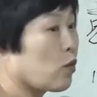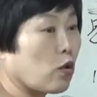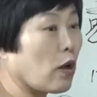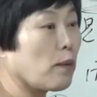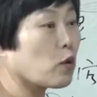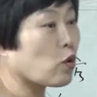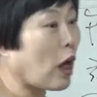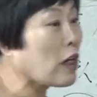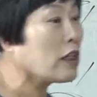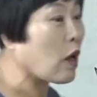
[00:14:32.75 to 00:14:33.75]
그러면 또
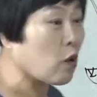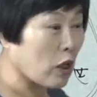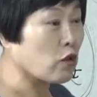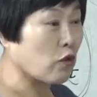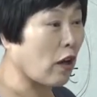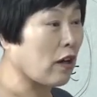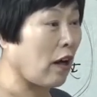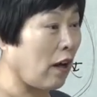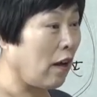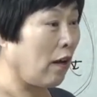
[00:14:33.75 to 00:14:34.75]
달리 나오겠죠
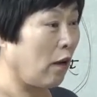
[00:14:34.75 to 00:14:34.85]
개가